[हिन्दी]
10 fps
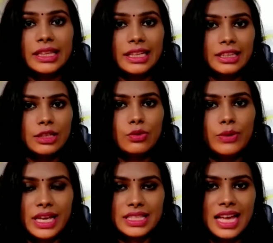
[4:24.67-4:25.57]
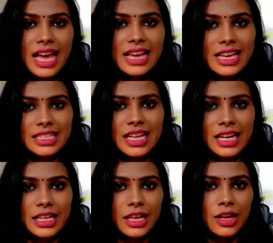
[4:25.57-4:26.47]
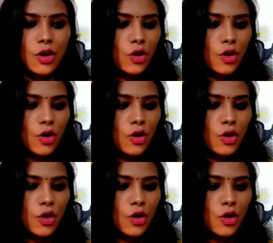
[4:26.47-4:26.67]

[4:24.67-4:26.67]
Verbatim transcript: देखती हूँ कैसा है कैसा नहीं है